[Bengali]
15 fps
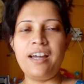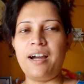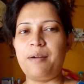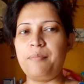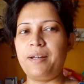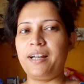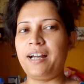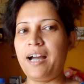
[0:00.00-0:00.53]

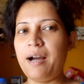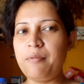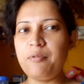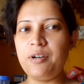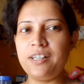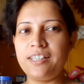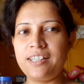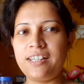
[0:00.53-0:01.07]
আমরা খাবো
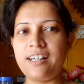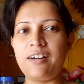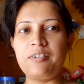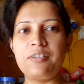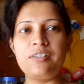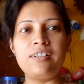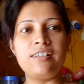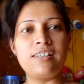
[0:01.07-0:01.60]
আজকে কারণ
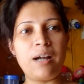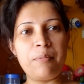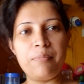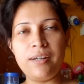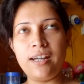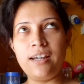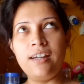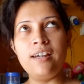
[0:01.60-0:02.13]
সামনে